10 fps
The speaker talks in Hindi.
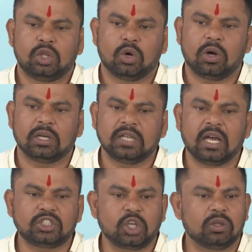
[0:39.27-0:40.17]

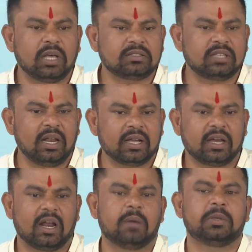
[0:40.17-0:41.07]
2014 से
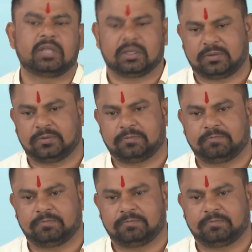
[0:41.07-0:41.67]
लेकर अब तक